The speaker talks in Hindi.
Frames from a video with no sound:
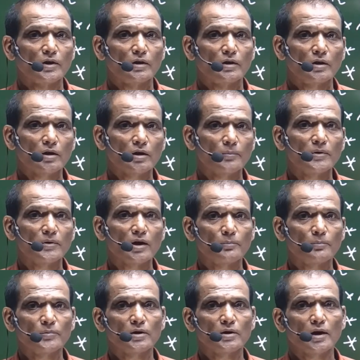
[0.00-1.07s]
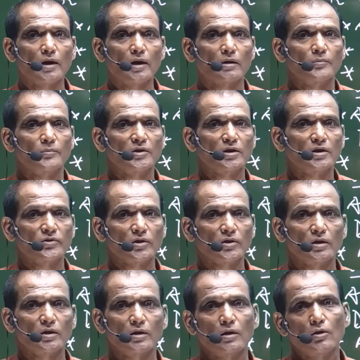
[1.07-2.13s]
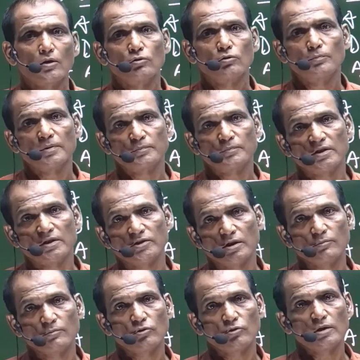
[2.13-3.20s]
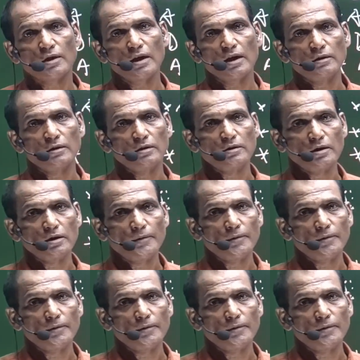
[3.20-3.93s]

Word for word: एक अपने आप में क्या है कम्युनिकेशन है वो पिक्चर हमको ये क्या देती है